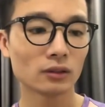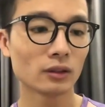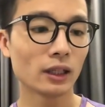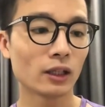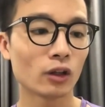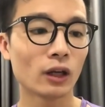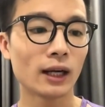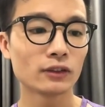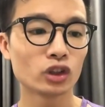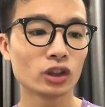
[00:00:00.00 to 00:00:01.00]
Đây có
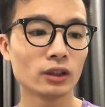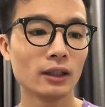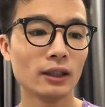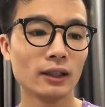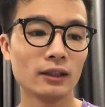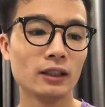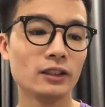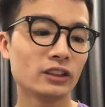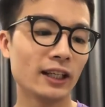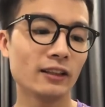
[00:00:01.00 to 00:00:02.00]
hàng chữ
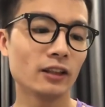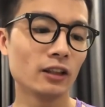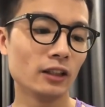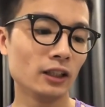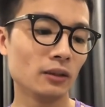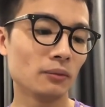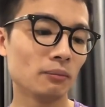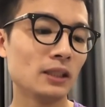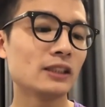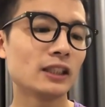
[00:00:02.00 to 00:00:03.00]
Designer in
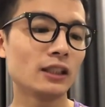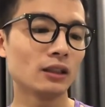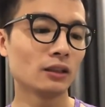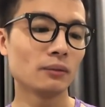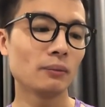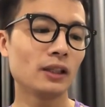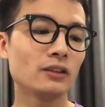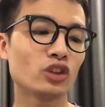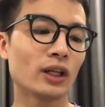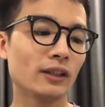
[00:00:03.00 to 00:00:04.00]
Beijing, Made in
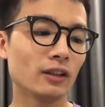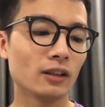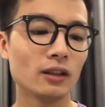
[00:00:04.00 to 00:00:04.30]
China.